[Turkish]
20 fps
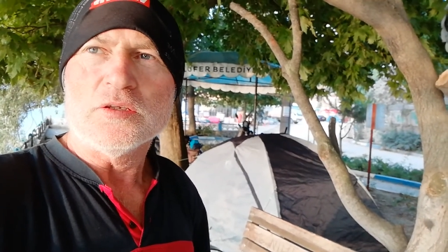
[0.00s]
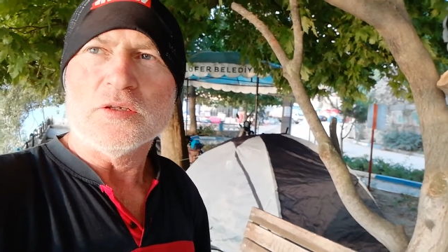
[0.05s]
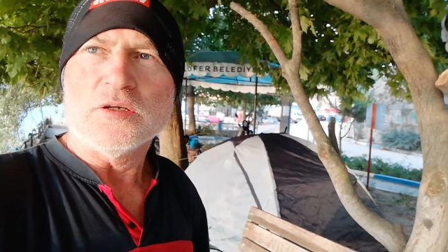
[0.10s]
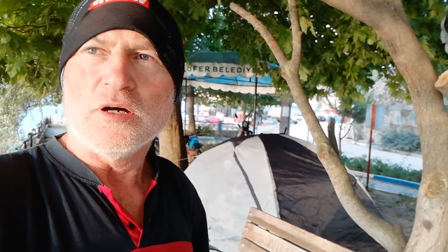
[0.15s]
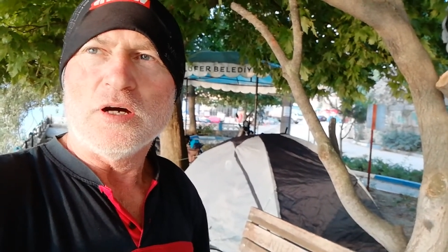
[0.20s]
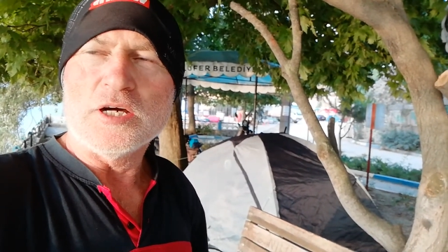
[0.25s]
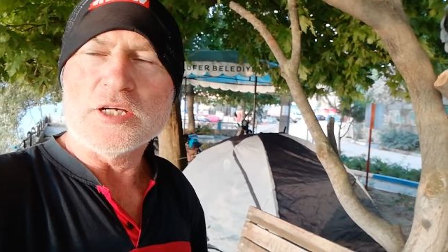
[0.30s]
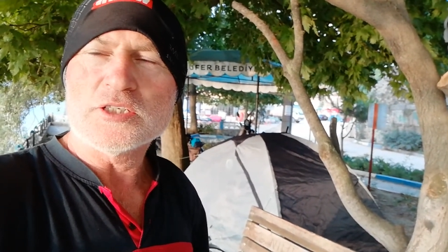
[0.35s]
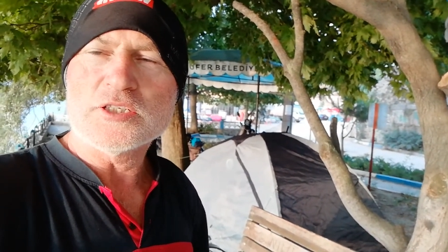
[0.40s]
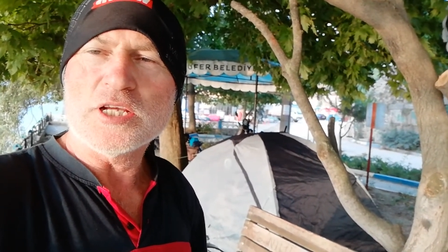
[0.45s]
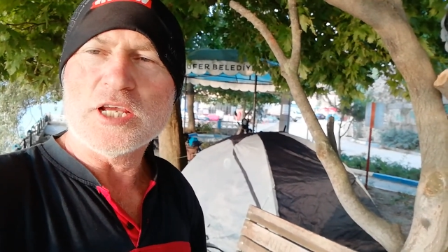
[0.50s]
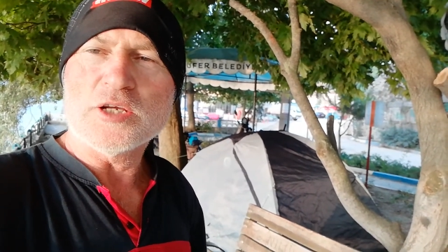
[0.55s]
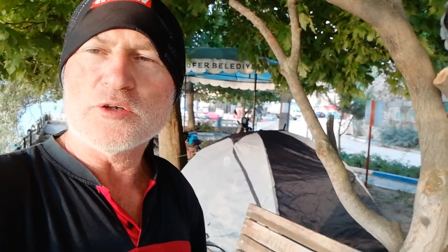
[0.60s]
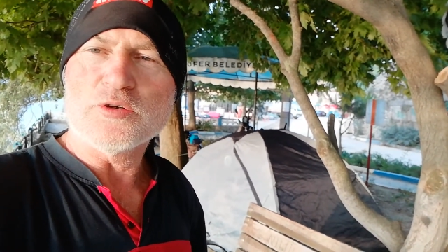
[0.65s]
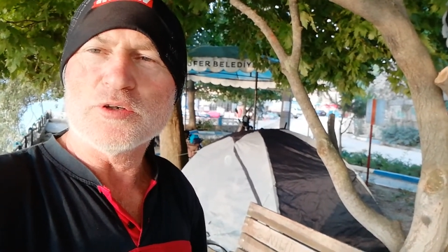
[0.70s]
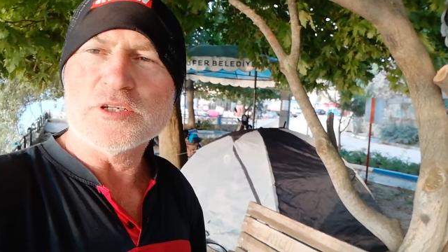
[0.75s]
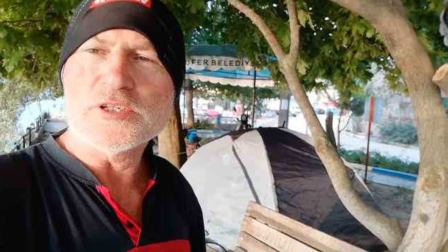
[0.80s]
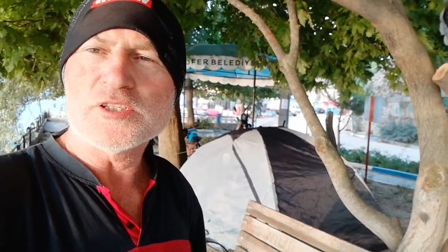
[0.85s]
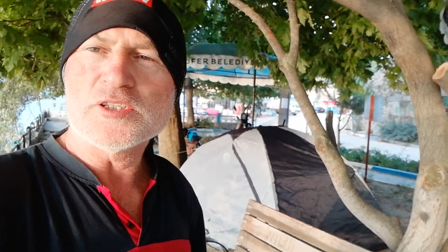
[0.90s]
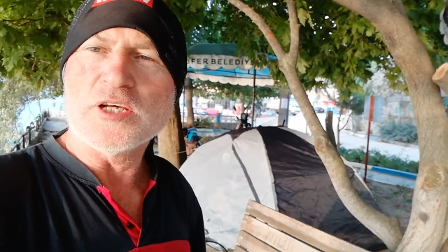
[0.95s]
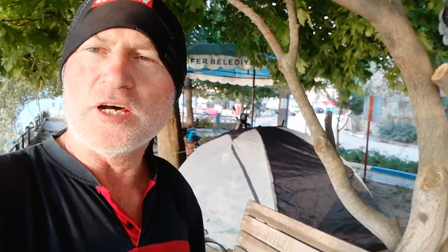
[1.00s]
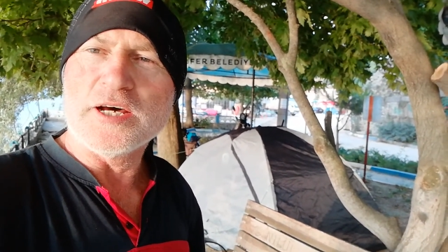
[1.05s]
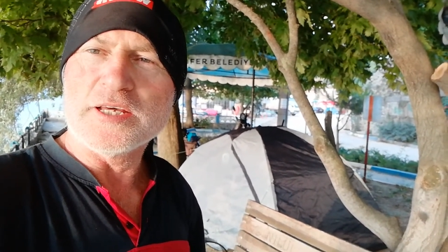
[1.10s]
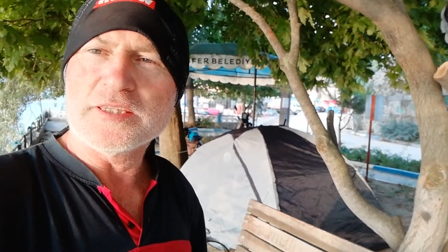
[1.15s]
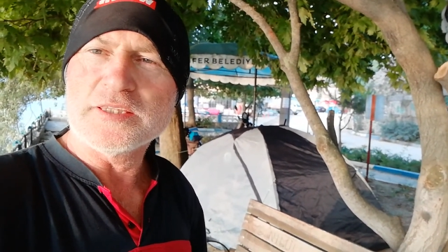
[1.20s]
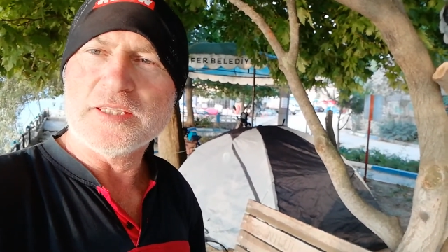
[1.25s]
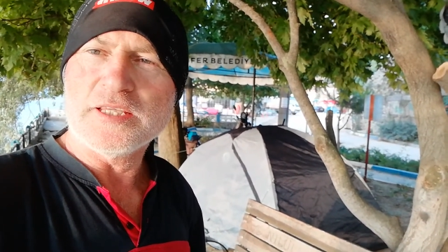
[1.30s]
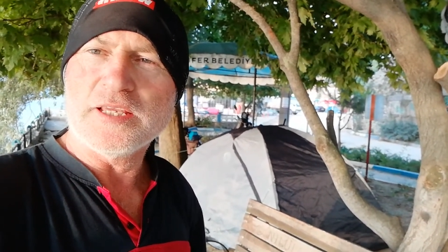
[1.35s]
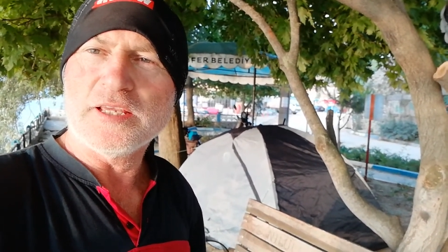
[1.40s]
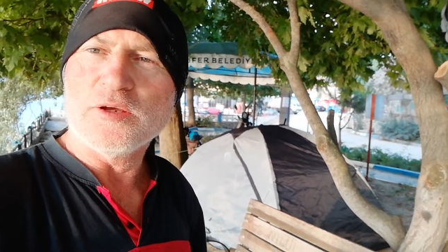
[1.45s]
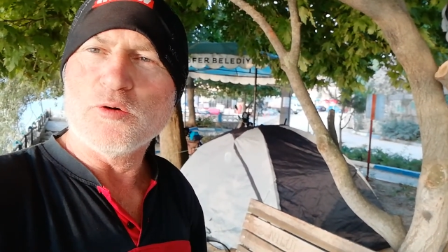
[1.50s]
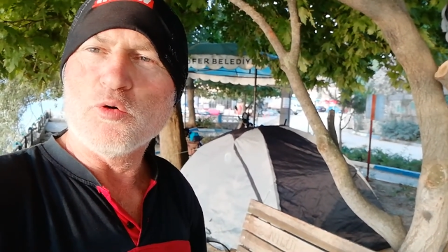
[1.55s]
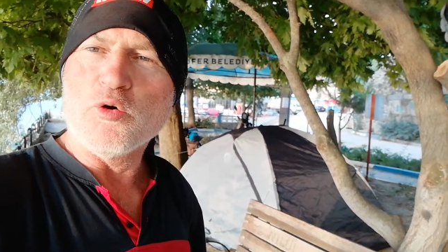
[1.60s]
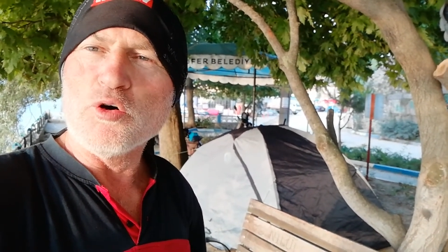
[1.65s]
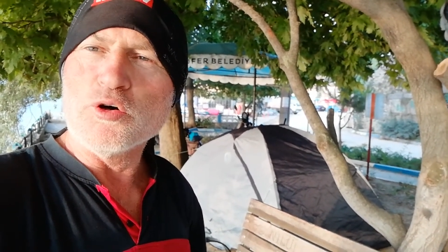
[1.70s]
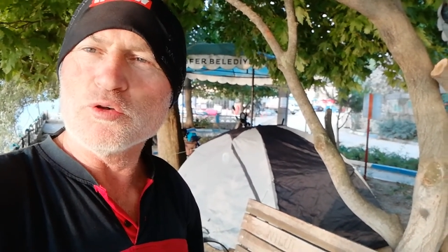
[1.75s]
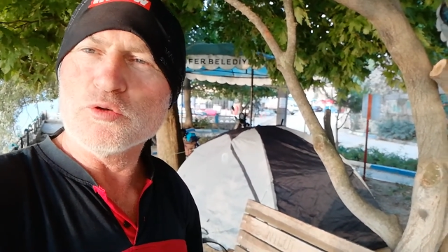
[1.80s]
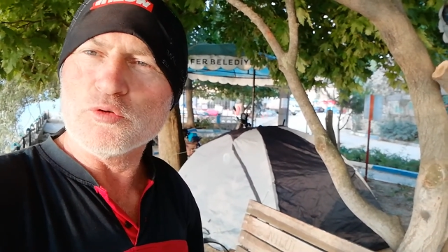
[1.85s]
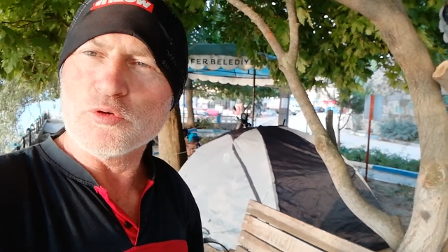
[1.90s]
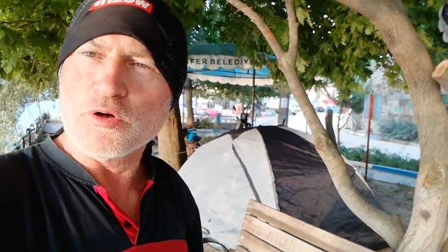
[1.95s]
Aşağı yukarı saatte
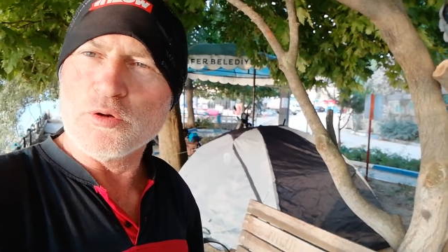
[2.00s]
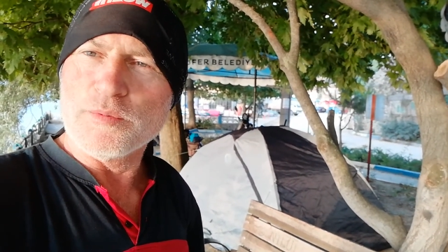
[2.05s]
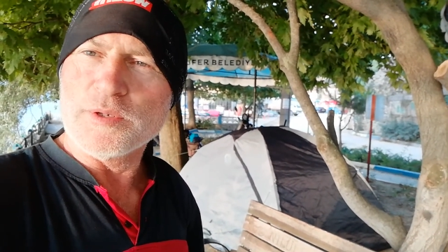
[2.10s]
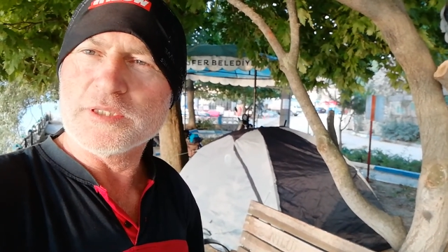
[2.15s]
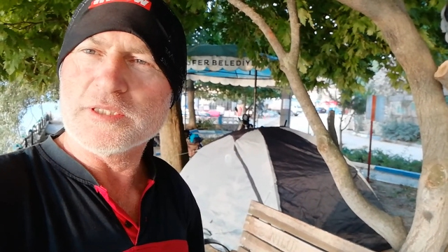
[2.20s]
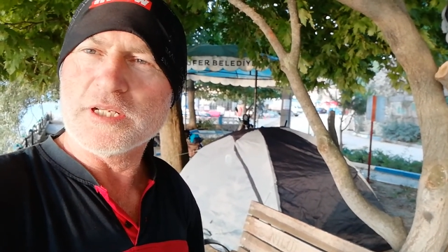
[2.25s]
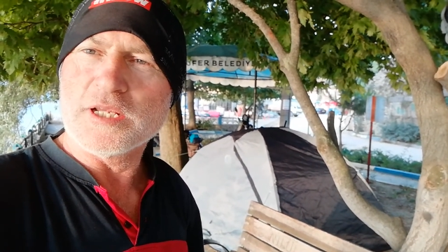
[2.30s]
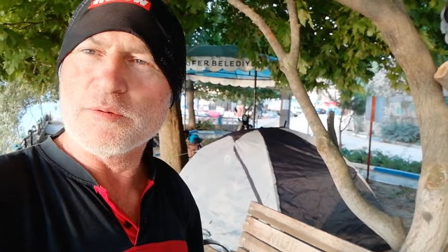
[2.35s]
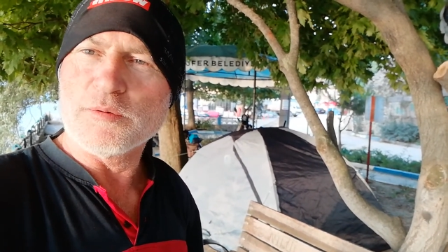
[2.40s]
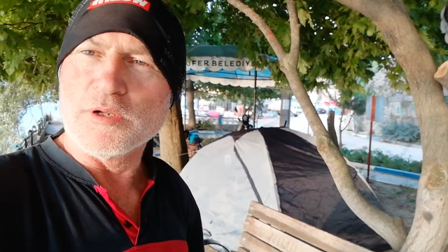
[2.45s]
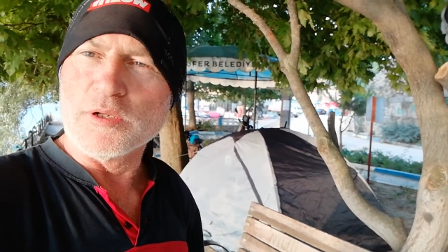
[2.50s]
10 kilometreyi